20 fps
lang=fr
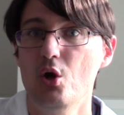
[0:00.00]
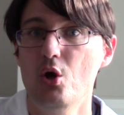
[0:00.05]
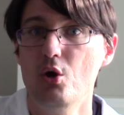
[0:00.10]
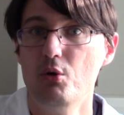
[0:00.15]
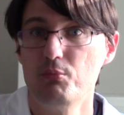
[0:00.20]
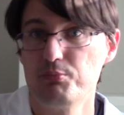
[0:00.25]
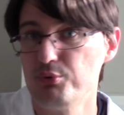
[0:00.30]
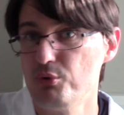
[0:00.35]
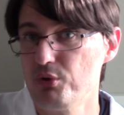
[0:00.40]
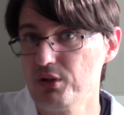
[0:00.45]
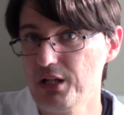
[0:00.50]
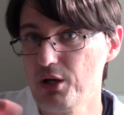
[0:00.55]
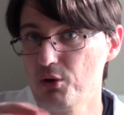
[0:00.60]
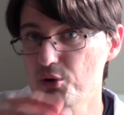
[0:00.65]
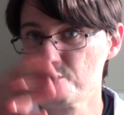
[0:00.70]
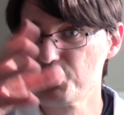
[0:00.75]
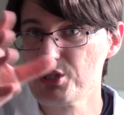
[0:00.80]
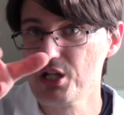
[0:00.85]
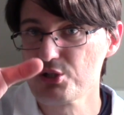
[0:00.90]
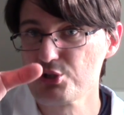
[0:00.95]
pour la
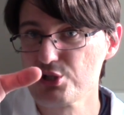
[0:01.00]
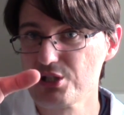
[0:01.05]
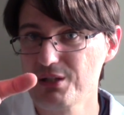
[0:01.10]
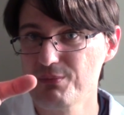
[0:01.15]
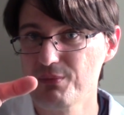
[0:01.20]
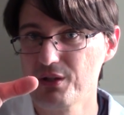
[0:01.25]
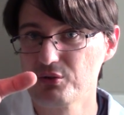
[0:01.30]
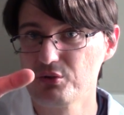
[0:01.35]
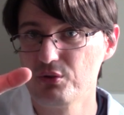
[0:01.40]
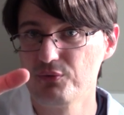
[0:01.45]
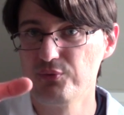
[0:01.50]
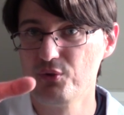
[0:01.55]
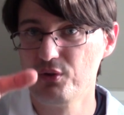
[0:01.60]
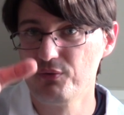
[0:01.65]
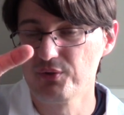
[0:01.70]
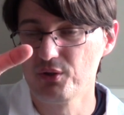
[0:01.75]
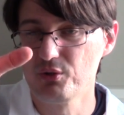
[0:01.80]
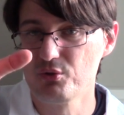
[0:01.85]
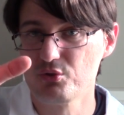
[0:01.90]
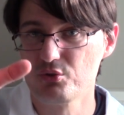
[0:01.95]
recherche qui manque de fonds,
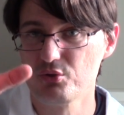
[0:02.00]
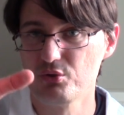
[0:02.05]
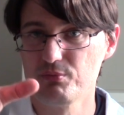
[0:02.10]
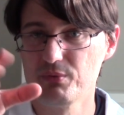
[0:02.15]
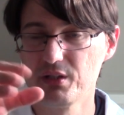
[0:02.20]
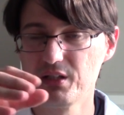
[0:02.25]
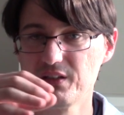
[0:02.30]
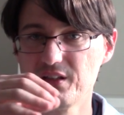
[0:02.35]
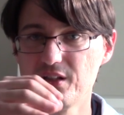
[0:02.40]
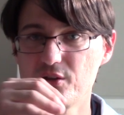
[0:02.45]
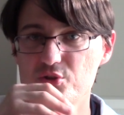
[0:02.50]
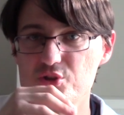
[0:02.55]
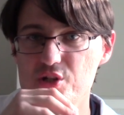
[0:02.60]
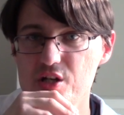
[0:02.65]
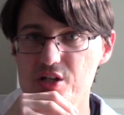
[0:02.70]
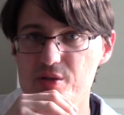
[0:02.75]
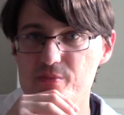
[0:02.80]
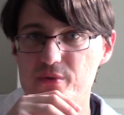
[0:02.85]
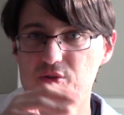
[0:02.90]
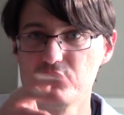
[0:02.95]
enfin le magazine de
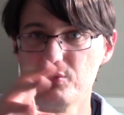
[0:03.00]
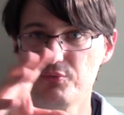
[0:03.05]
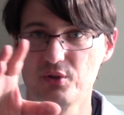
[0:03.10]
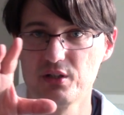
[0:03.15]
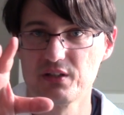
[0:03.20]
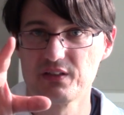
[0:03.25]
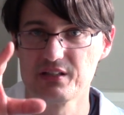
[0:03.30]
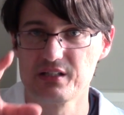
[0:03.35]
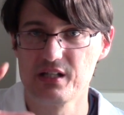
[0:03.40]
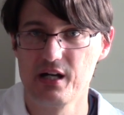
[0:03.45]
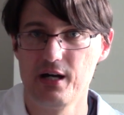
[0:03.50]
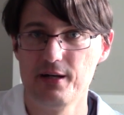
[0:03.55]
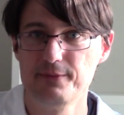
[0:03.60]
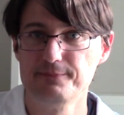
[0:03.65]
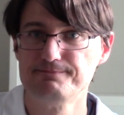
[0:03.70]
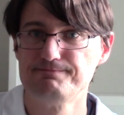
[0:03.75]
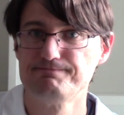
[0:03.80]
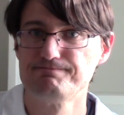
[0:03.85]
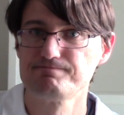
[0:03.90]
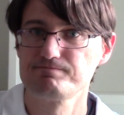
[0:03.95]
recherche qui manque de fonds, etc.
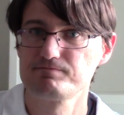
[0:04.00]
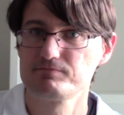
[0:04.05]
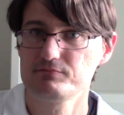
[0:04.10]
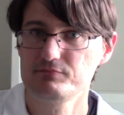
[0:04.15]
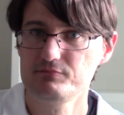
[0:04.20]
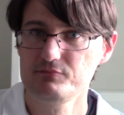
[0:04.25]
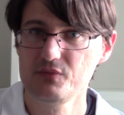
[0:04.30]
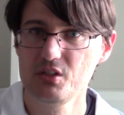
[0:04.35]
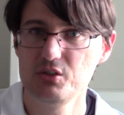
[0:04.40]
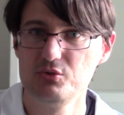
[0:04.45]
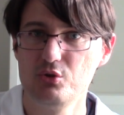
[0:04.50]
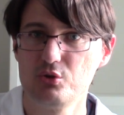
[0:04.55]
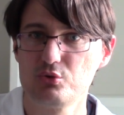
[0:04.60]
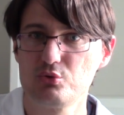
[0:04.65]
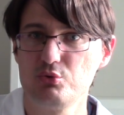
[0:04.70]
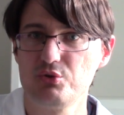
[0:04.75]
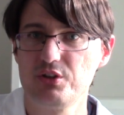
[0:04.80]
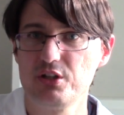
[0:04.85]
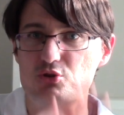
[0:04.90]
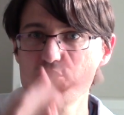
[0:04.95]
Donc
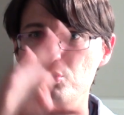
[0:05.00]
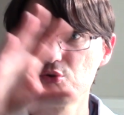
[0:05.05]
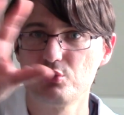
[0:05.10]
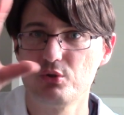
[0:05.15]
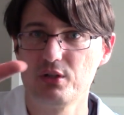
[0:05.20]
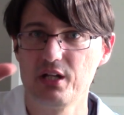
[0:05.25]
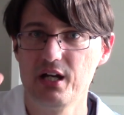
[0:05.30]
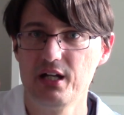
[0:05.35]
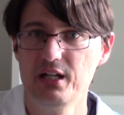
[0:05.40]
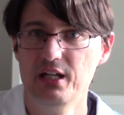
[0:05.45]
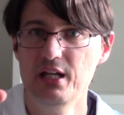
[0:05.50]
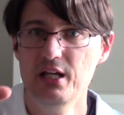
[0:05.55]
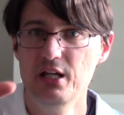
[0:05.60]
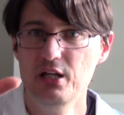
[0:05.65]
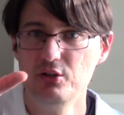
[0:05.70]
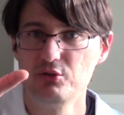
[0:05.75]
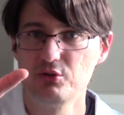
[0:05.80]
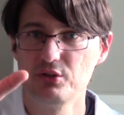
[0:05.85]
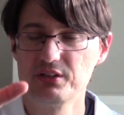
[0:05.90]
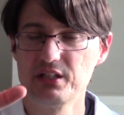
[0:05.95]
tous ces journaux-là
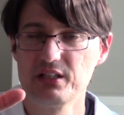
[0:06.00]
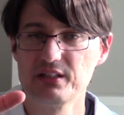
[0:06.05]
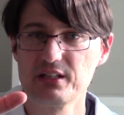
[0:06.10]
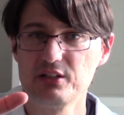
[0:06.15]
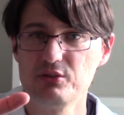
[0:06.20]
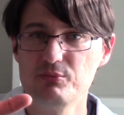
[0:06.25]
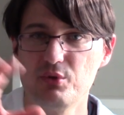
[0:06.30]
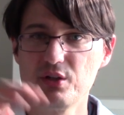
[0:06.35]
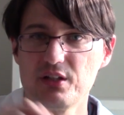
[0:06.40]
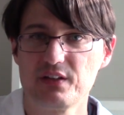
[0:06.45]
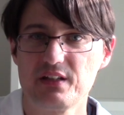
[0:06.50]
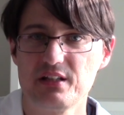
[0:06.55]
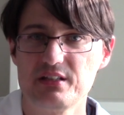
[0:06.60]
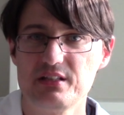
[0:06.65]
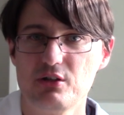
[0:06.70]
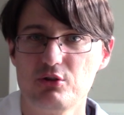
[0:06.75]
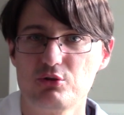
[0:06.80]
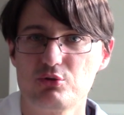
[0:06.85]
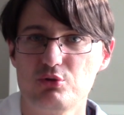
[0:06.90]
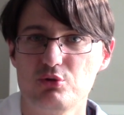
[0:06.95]
sont en train de mourir,
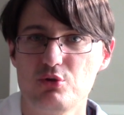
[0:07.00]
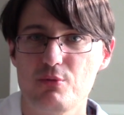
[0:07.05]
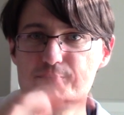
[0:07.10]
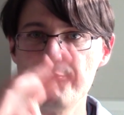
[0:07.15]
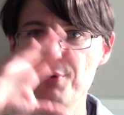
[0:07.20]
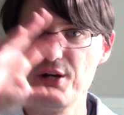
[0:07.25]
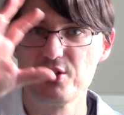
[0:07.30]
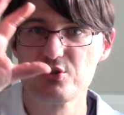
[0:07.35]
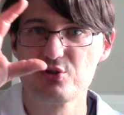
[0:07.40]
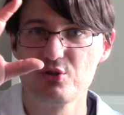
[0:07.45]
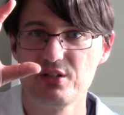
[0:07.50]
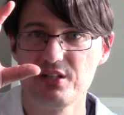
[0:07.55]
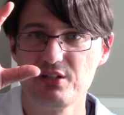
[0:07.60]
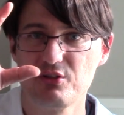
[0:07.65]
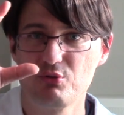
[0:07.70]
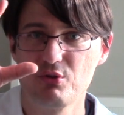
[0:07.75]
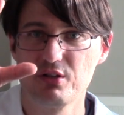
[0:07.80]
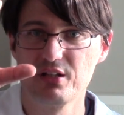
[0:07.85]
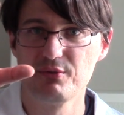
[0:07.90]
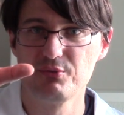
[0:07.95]
c'est-à-dire qu'une page de
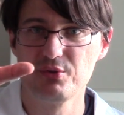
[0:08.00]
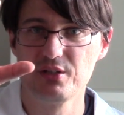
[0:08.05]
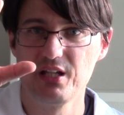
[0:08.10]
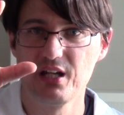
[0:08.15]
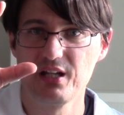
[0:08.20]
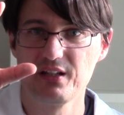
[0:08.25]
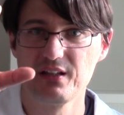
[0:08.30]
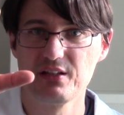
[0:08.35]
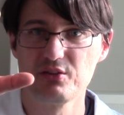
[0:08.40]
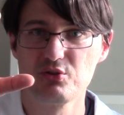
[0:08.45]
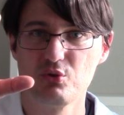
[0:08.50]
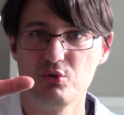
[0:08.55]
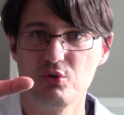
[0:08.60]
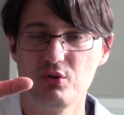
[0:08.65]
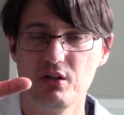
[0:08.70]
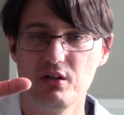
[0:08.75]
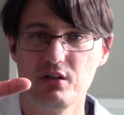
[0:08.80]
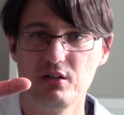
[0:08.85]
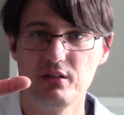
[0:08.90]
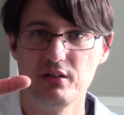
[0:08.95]
l'histoire de la
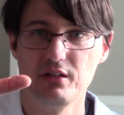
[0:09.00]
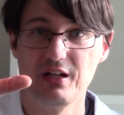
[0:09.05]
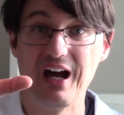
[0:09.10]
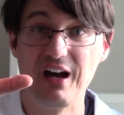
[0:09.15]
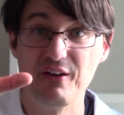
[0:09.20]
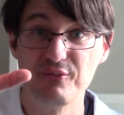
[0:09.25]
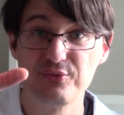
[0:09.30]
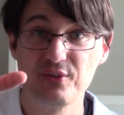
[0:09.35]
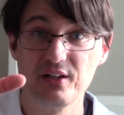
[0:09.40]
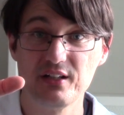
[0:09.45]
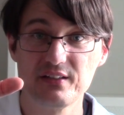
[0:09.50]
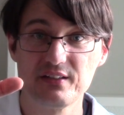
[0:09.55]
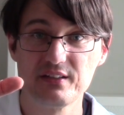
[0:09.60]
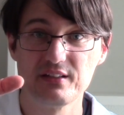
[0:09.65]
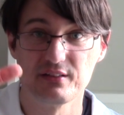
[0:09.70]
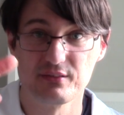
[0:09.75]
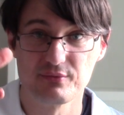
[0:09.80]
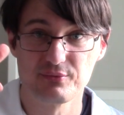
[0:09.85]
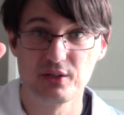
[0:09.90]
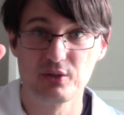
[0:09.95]
vulgarisation euh, en France,
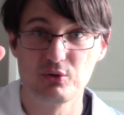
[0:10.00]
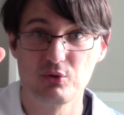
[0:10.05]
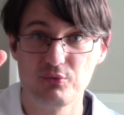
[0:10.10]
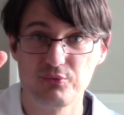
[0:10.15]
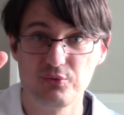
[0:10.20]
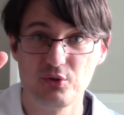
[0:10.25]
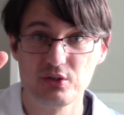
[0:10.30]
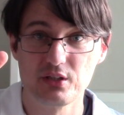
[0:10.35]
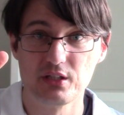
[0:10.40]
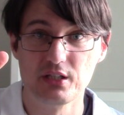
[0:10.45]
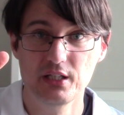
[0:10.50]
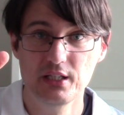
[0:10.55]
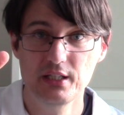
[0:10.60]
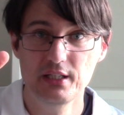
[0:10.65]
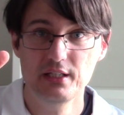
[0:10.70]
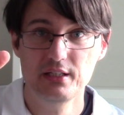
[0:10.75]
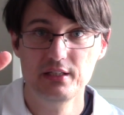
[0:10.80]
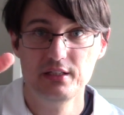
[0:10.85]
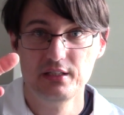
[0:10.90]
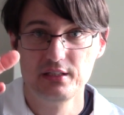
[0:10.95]
francophone, je ne
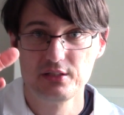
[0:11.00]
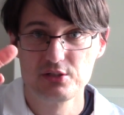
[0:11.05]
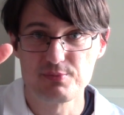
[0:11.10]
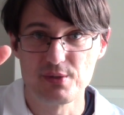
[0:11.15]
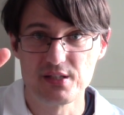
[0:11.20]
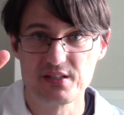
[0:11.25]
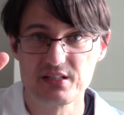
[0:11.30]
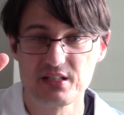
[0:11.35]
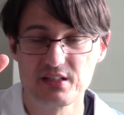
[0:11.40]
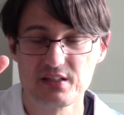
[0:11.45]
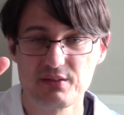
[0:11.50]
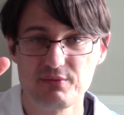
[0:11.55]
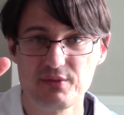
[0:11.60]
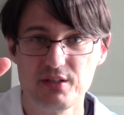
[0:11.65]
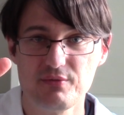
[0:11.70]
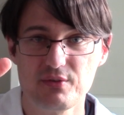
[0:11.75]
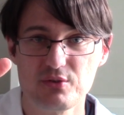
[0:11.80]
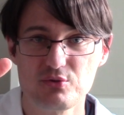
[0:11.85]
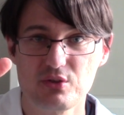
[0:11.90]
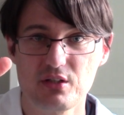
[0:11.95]
sais pas si elle s'est
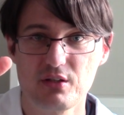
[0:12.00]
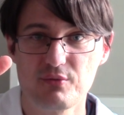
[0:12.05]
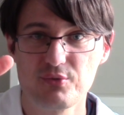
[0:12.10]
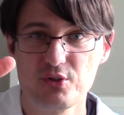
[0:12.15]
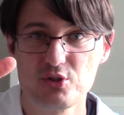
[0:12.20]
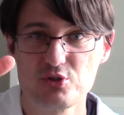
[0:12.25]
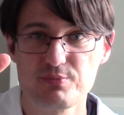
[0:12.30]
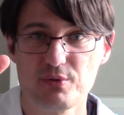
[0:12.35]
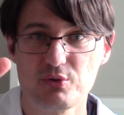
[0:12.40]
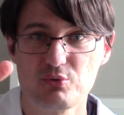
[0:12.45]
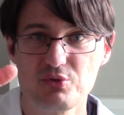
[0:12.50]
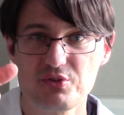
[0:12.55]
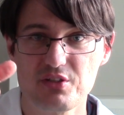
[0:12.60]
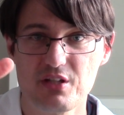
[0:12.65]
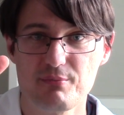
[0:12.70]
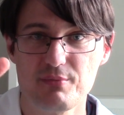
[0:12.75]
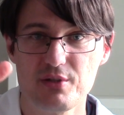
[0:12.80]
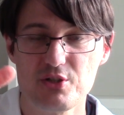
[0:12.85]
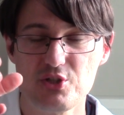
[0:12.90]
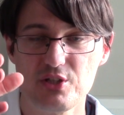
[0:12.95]
vendue qu'en France, je pense aussi
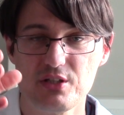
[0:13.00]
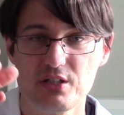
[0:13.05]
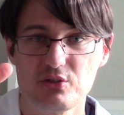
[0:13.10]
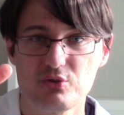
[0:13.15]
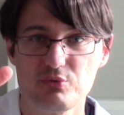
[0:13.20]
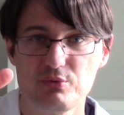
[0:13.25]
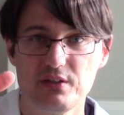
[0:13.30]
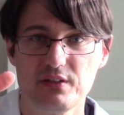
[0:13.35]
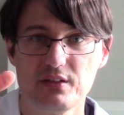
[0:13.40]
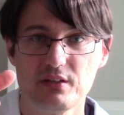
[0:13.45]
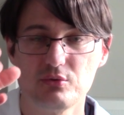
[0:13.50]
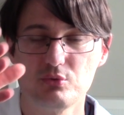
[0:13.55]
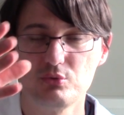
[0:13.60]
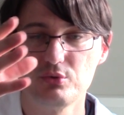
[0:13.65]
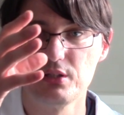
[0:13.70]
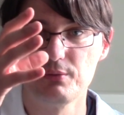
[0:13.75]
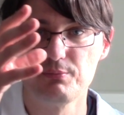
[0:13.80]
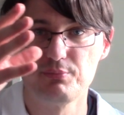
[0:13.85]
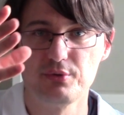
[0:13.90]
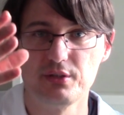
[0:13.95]
en Belgique, en Suisse sans
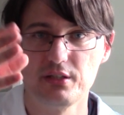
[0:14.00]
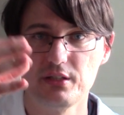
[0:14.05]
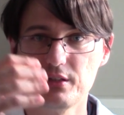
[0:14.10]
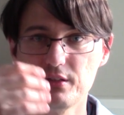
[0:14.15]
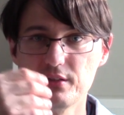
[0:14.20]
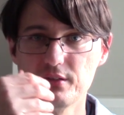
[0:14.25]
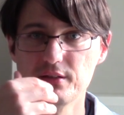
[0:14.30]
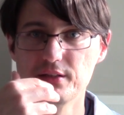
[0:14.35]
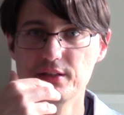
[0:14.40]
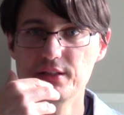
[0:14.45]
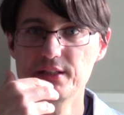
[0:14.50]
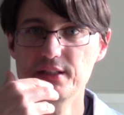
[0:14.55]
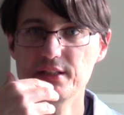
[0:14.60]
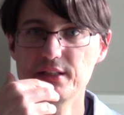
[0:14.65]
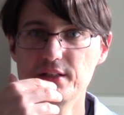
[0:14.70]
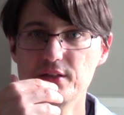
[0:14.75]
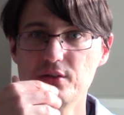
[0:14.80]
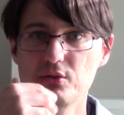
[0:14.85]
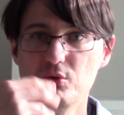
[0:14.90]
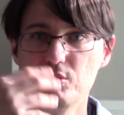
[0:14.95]
doute, et puis euh,
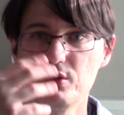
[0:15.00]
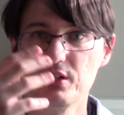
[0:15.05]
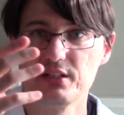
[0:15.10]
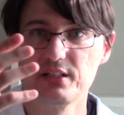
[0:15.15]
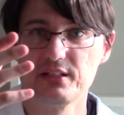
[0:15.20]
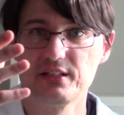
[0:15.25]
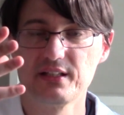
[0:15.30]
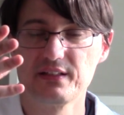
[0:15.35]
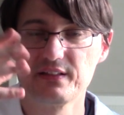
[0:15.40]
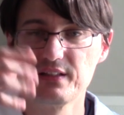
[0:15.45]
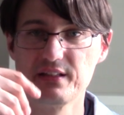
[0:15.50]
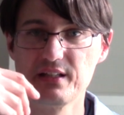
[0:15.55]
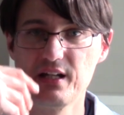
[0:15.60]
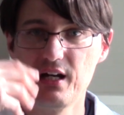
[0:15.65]
au Canada, etc.,